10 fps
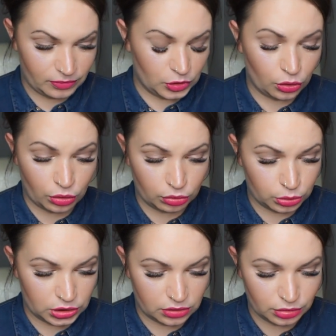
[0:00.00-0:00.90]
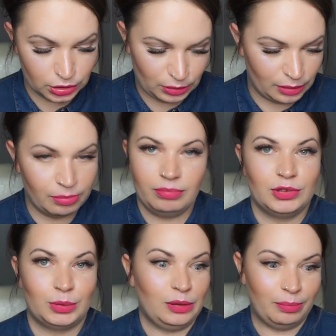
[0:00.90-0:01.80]
do użytku, co mnie,
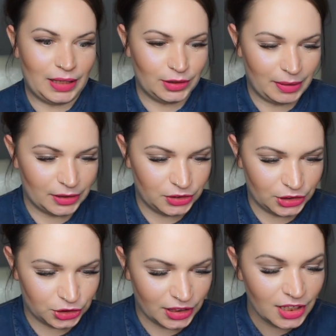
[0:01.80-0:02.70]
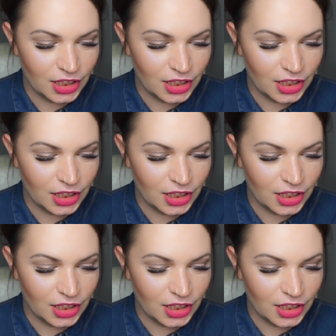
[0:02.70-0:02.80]
co mnie bardzo, bardzo cieszy,